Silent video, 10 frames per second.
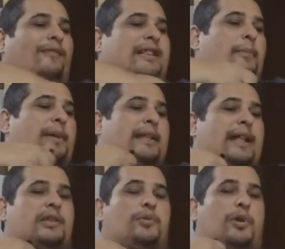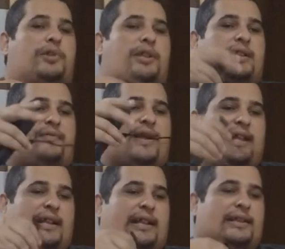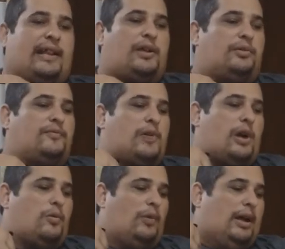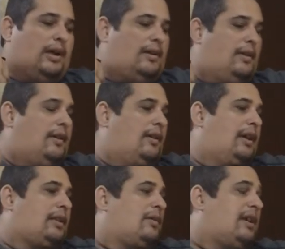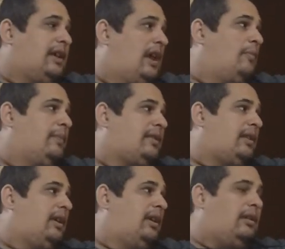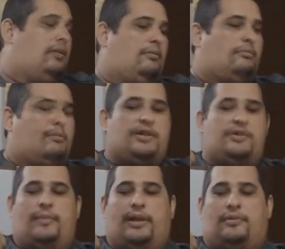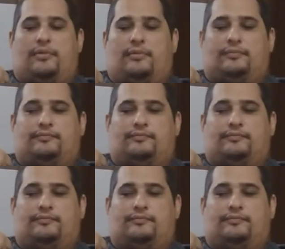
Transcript: vai estar a metade de 1,80 que vai estar aí na tela que eu não vou calcular. Então aqui realmente tem mais de um metro.